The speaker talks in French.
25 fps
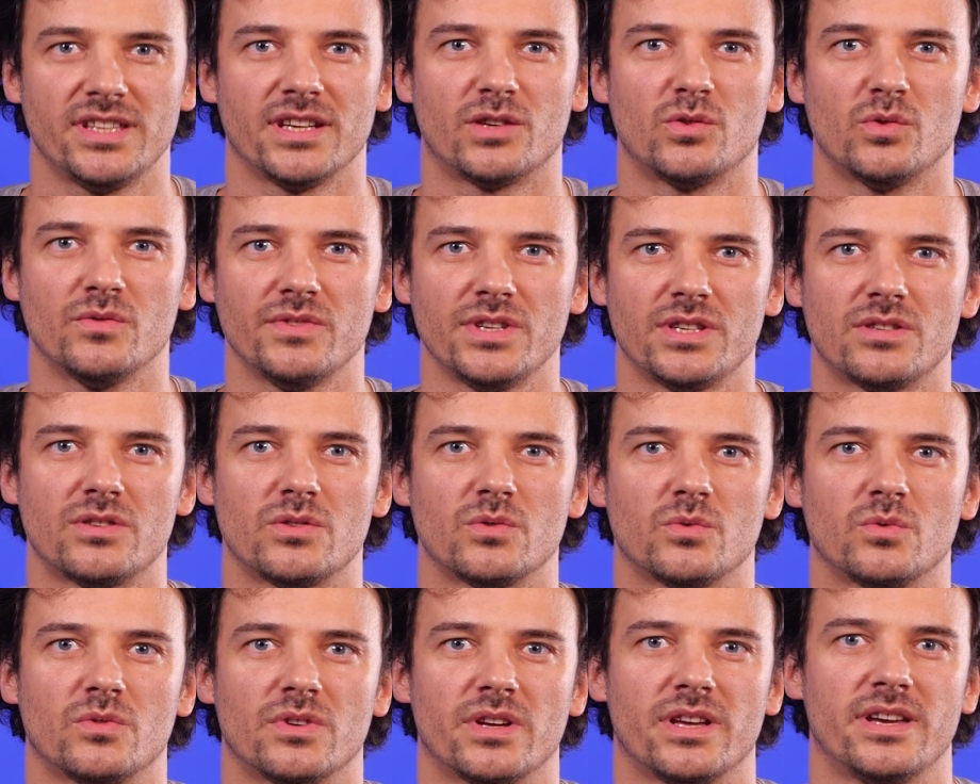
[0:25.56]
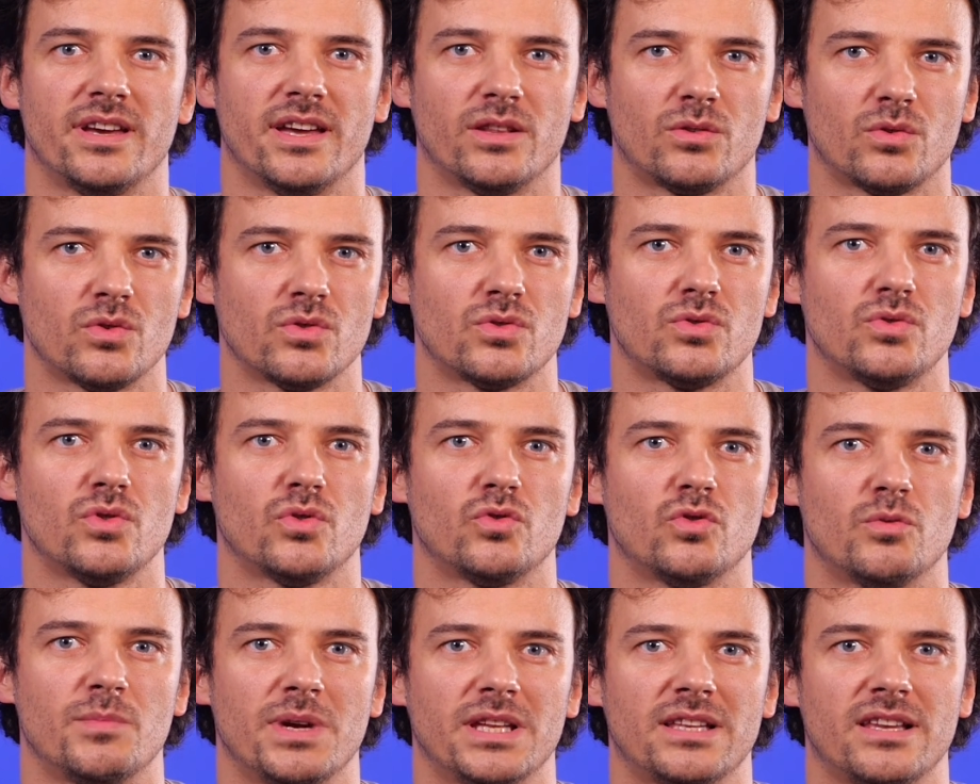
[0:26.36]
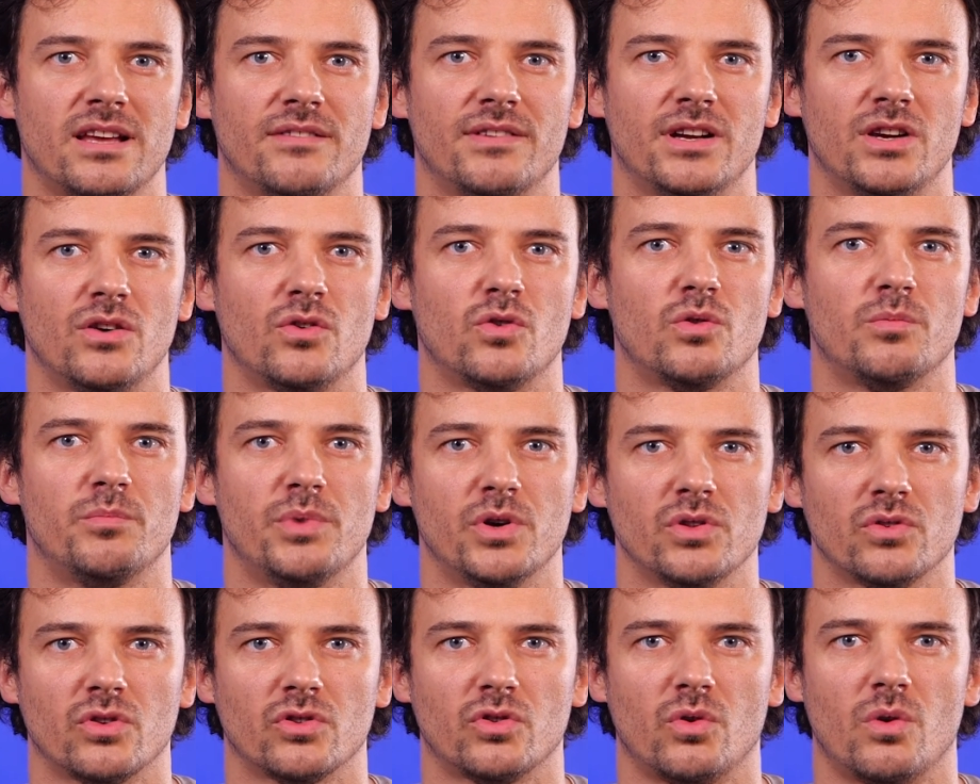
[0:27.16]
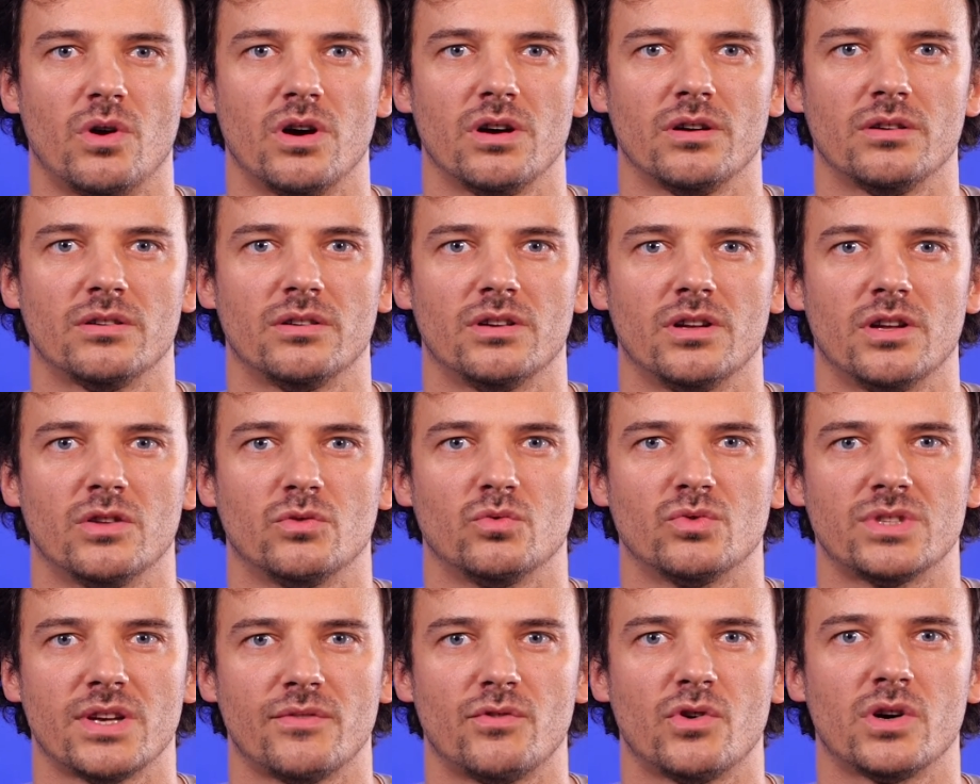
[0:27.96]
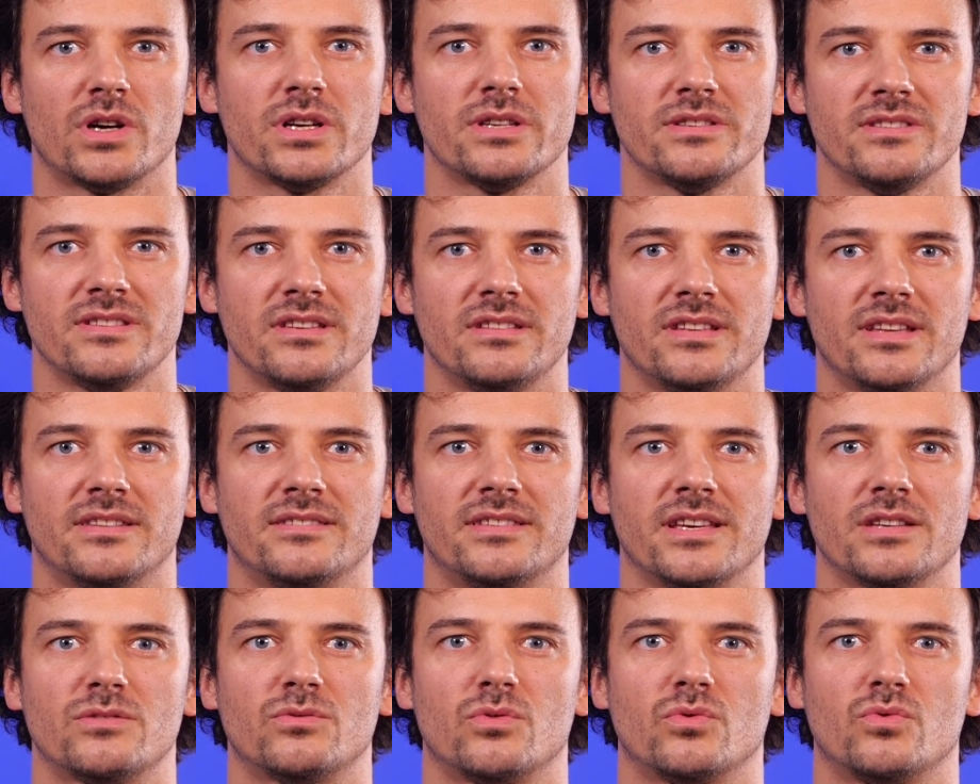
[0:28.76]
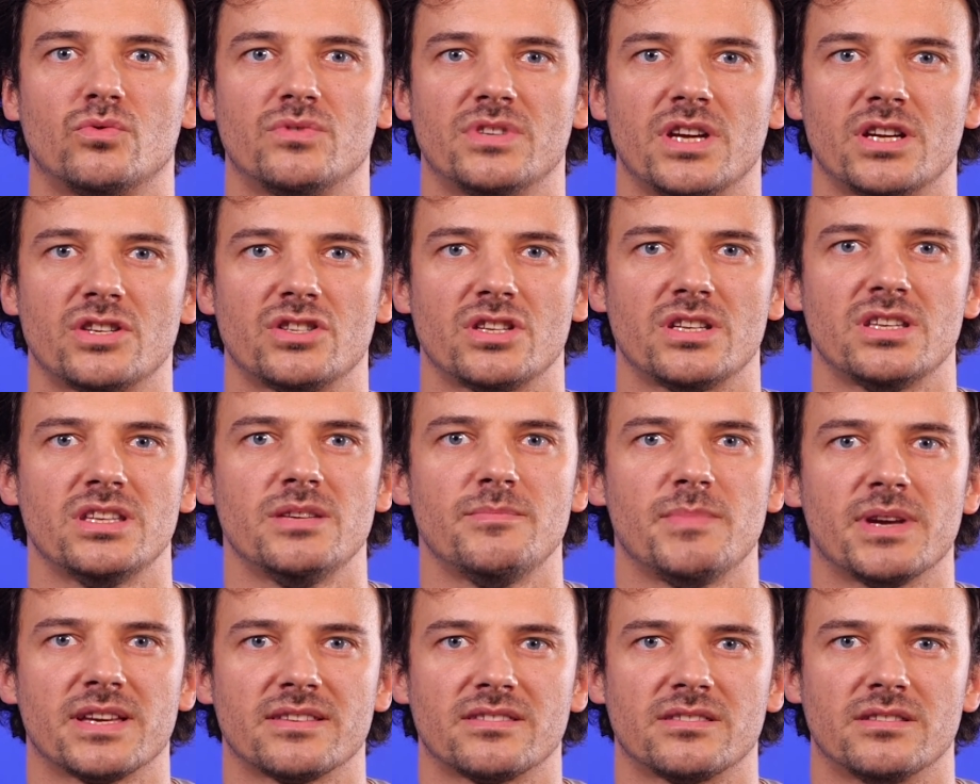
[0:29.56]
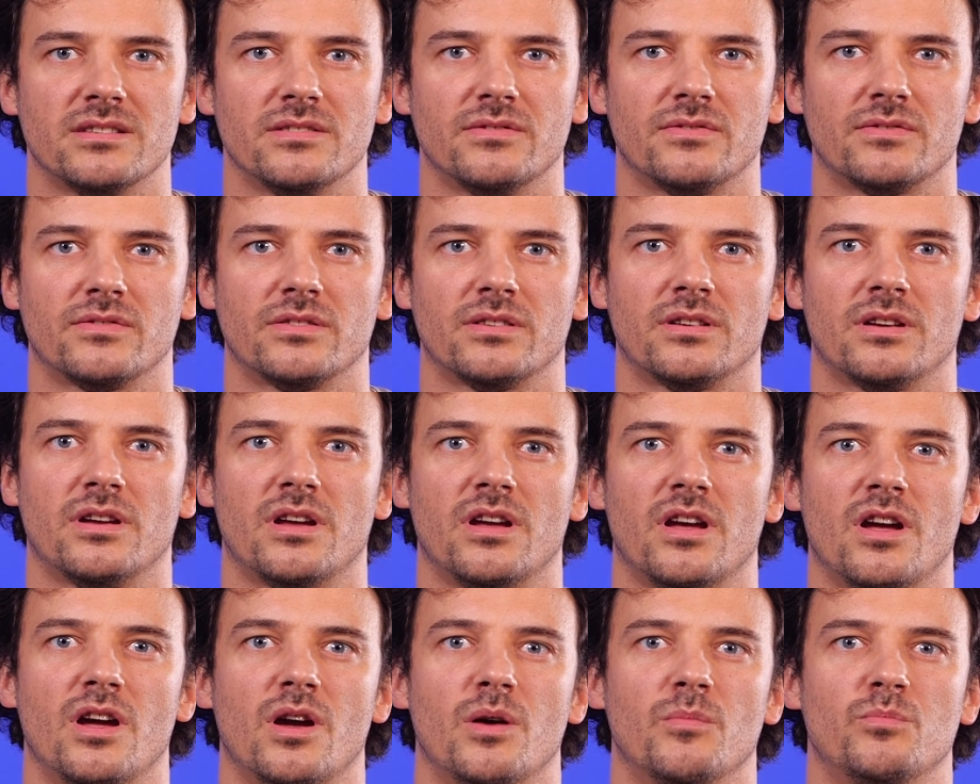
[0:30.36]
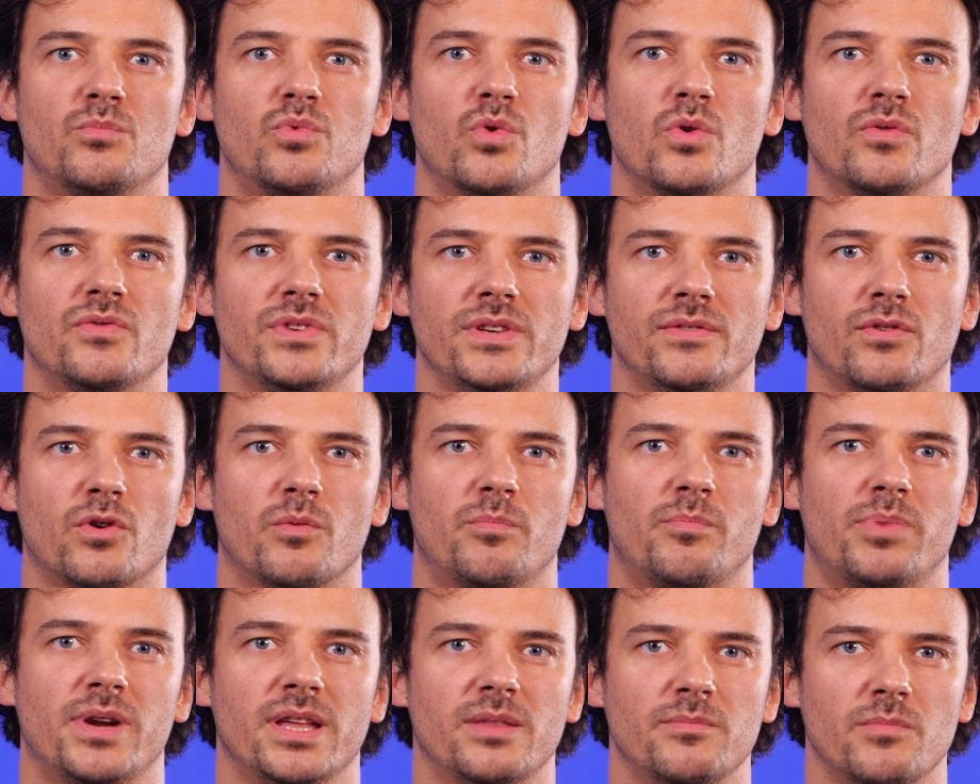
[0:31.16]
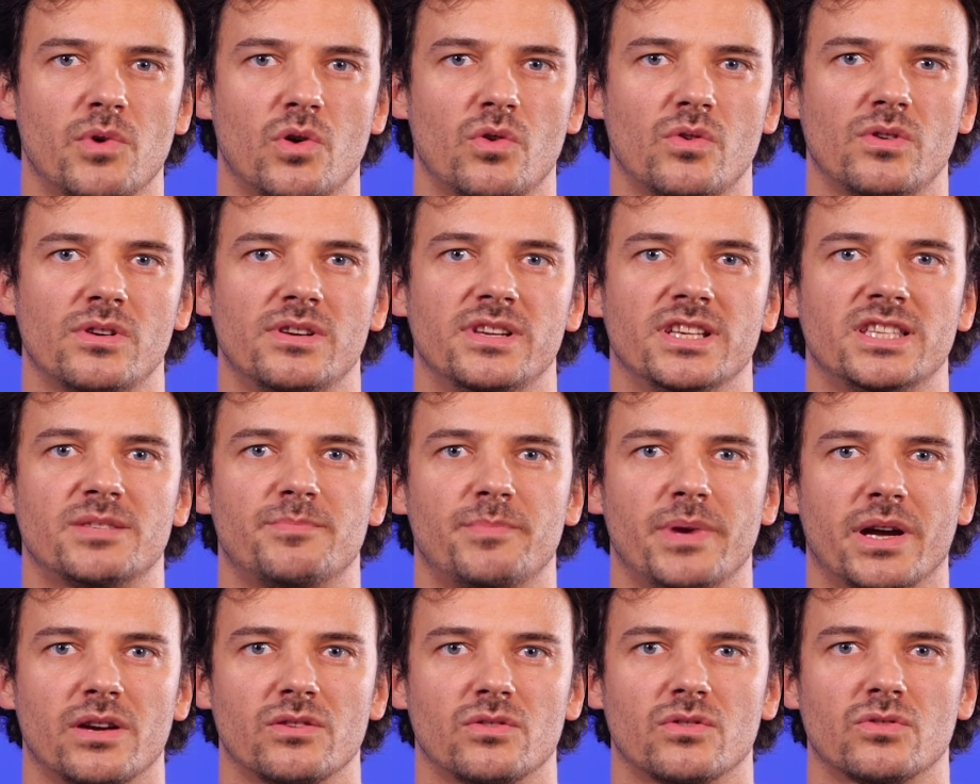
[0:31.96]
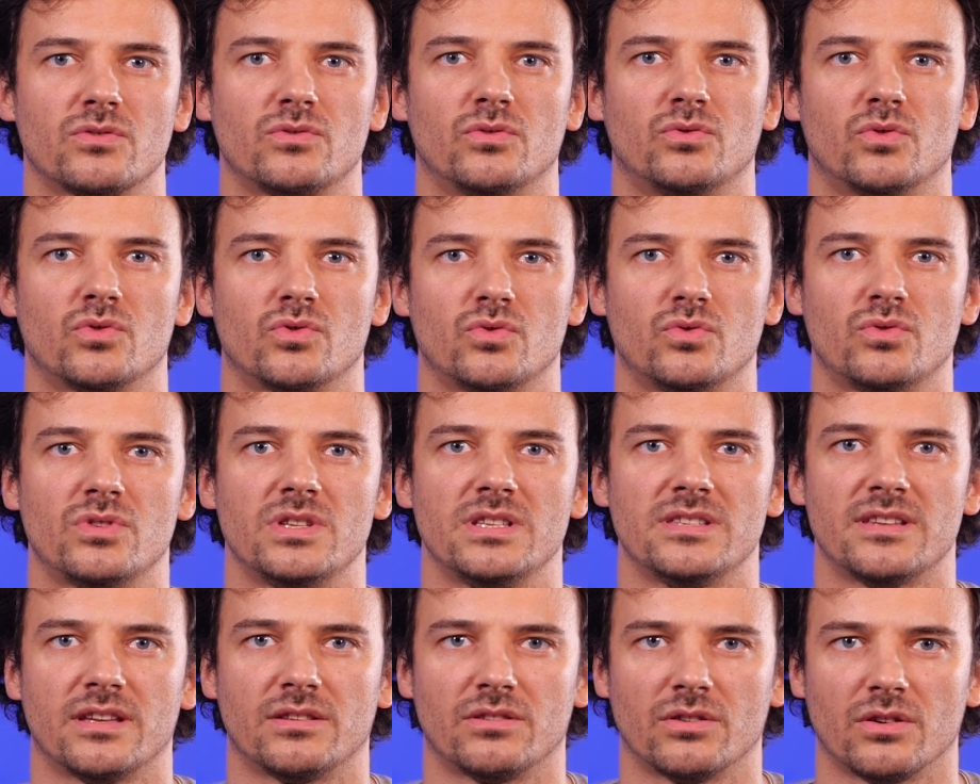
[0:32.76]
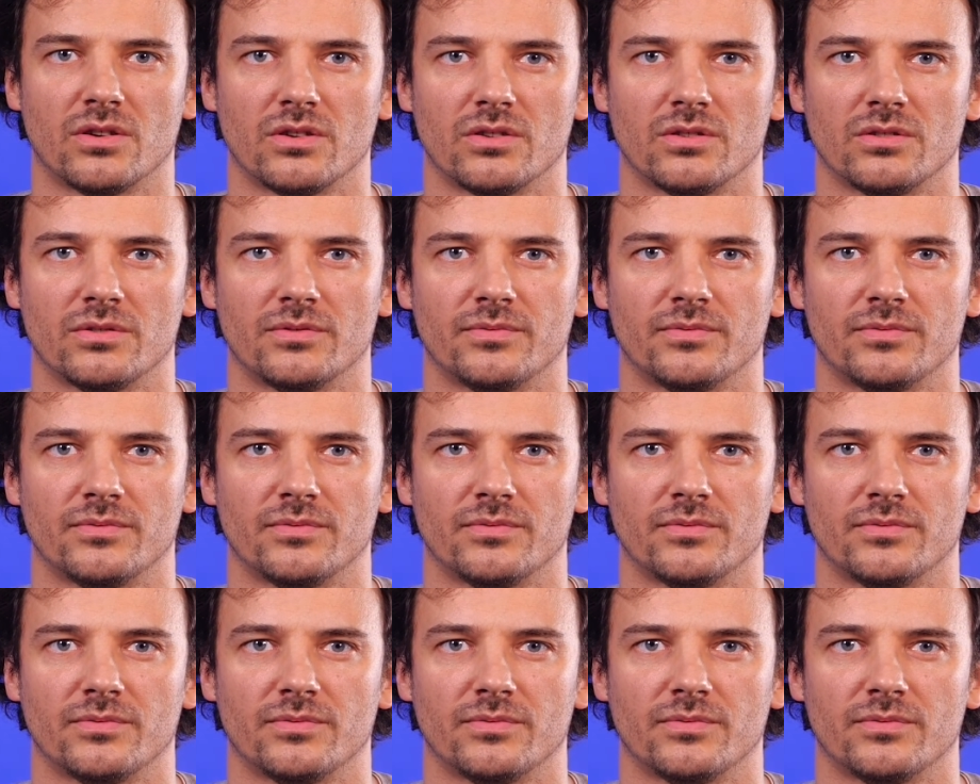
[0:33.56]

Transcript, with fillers: des convictions et être sûr de mettre la valeur au bon endroit, nous avons réalisé des tests d'usage immersifs pour vivre pleinement l'expérience de nos utilisateurs.